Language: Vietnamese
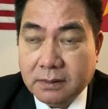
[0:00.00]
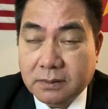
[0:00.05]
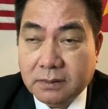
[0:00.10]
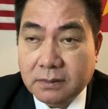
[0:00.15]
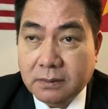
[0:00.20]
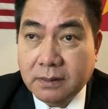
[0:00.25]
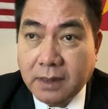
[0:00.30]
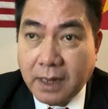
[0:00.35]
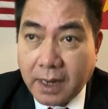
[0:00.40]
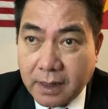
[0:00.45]

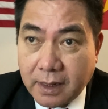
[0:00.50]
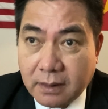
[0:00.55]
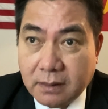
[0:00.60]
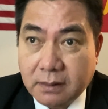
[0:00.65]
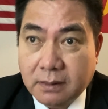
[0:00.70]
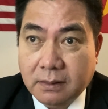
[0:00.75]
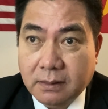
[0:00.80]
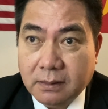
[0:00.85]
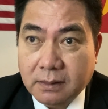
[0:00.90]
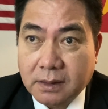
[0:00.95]

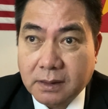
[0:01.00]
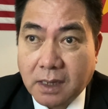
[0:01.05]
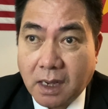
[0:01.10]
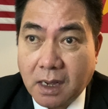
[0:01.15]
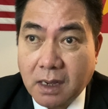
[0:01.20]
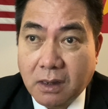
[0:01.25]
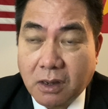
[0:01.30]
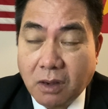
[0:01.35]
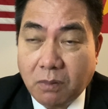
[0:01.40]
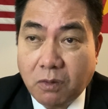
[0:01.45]
Nên
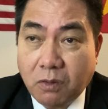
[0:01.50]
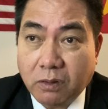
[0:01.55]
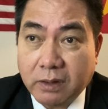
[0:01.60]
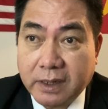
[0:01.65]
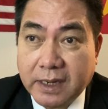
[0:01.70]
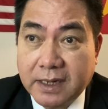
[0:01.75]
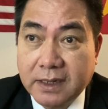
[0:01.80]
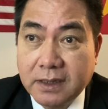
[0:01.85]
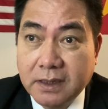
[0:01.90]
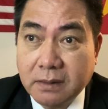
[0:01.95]
cần có một
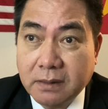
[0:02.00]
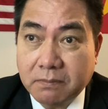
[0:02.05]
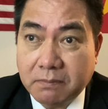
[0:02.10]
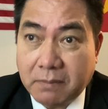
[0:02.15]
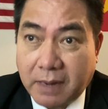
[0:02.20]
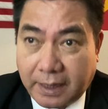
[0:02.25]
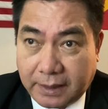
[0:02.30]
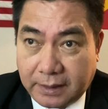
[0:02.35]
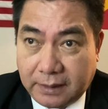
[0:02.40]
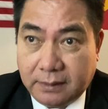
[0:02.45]
nhà nước
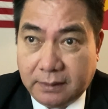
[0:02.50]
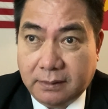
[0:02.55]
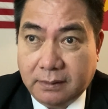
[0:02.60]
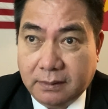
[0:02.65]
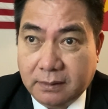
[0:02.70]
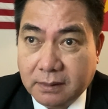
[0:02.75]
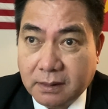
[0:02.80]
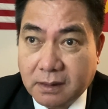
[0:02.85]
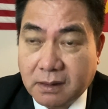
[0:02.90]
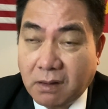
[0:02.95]
mạnh
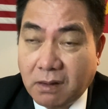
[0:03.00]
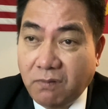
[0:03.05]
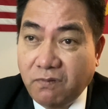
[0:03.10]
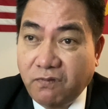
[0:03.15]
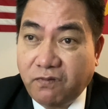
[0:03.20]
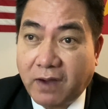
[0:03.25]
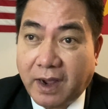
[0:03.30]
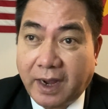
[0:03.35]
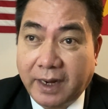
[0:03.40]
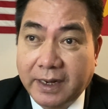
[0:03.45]
không
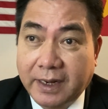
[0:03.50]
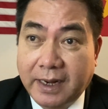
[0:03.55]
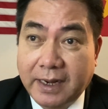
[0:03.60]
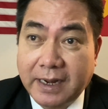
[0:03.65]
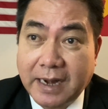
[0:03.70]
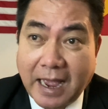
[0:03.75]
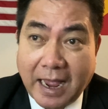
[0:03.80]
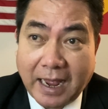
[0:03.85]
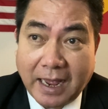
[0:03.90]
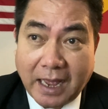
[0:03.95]
phải để
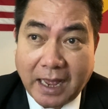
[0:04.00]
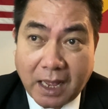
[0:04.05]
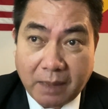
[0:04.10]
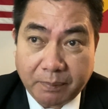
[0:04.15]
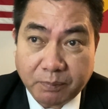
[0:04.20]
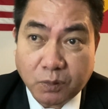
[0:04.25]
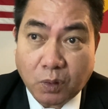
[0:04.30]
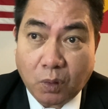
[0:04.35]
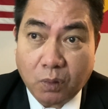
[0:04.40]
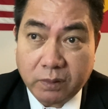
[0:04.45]
đàn
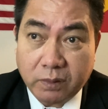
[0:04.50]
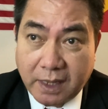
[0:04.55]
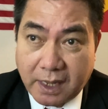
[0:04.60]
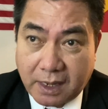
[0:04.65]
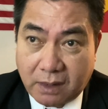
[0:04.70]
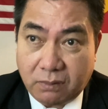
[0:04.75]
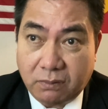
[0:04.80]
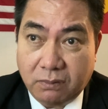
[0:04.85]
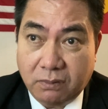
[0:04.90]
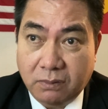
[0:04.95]
áp tôn
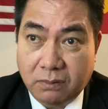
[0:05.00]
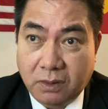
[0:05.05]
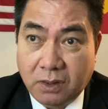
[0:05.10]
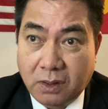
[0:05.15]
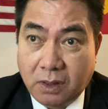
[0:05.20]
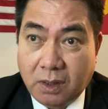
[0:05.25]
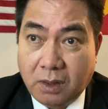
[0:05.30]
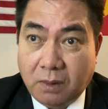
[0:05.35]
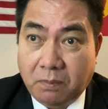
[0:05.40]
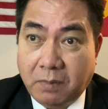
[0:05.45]
giáo
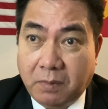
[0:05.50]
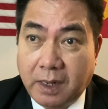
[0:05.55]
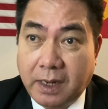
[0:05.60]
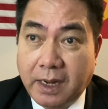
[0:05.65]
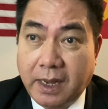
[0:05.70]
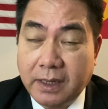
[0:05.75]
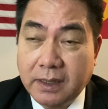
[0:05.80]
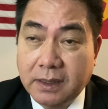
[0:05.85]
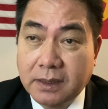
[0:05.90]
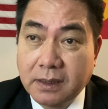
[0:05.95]
mà
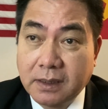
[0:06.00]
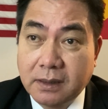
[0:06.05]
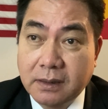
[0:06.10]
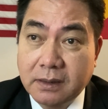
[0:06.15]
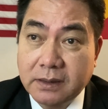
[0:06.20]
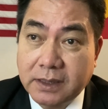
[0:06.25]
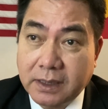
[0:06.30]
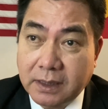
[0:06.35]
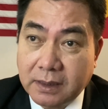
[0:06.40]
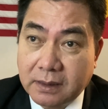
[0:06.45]
để giữ
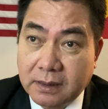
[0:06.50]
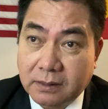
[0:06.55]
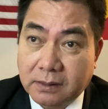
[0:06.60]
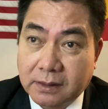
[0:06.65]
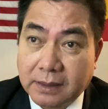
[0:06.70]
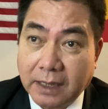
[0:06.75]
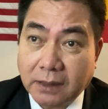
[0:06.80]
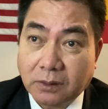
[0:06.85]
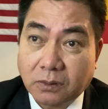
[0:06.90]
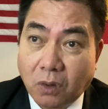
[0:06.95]
gìn
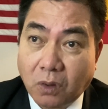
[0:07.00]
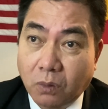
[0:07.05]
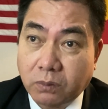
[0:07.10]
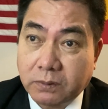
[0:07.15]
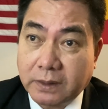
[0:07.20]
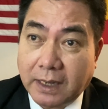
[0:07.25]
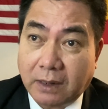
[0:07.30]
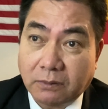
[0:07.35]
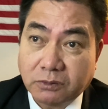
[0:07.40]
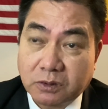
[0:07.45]
các tôn
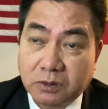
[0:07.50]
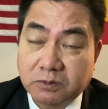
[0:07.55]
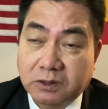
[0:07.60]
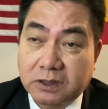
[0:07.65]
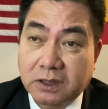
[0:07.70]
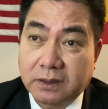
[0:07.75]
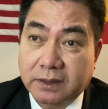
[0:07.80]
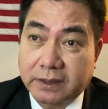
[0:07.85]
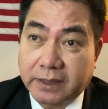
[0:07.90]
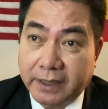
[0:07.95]
giáo trong
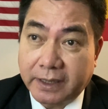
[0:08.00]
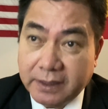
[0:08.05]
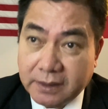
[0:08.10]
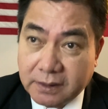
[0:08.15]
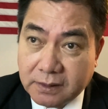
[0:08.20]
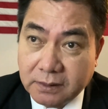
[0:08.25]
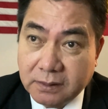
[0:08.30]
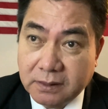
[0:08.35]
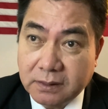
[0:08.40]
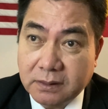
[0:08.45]
sự kỷ
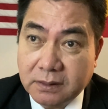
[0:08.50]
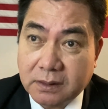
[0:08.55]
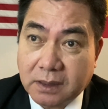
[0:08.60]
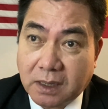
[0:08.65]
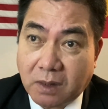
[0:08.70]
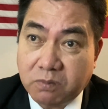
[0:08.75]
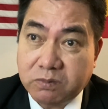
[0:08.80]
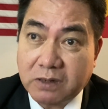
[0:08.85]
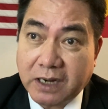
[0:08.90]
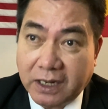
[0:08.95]
cương
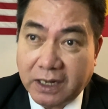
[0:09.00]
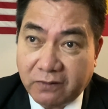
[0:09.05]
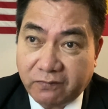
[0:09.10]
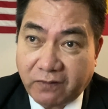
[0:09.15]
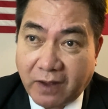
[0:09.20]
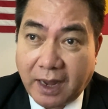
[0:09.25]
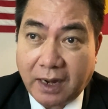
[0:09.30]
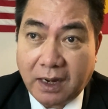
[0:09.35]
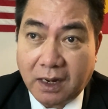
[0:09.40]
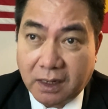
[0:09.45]
không đánh
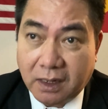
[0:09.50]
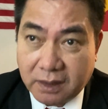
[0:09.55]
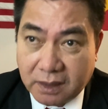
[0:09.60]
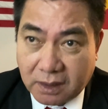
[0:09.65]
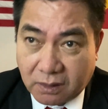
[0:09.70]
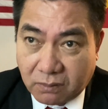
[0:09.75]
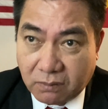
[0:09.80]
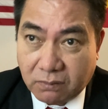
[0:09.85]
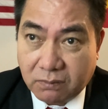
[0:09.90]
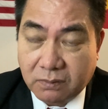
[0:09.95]
phá lẫn
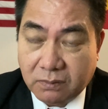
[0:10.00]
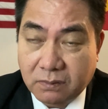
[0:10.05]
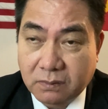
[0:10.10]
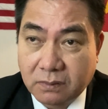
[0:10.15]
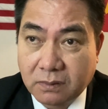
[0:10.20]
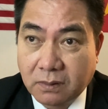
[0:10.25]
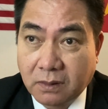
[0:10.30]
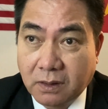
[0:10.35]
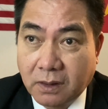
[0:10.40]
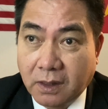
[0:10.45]
nhau
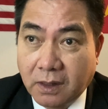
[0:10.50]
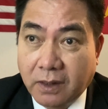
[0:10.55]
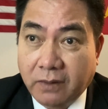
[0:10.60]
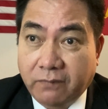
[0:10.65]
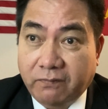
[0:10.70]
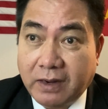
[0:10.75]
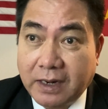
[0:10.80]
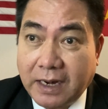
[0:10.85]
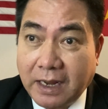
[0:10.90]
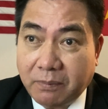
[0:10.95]

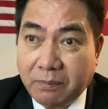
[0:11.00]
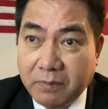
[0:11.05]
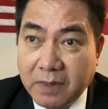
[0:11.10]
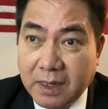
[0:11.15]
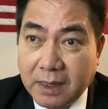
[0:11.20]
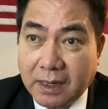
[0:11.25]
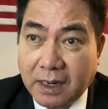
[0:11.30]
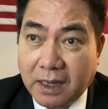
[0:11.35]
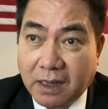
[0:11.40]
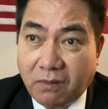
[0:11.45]
và đặc
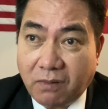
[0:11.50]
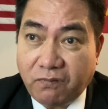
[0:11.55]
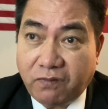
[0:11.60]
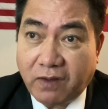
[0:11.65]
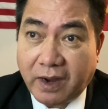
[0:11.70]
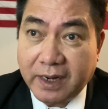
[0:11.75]
biệt là không phải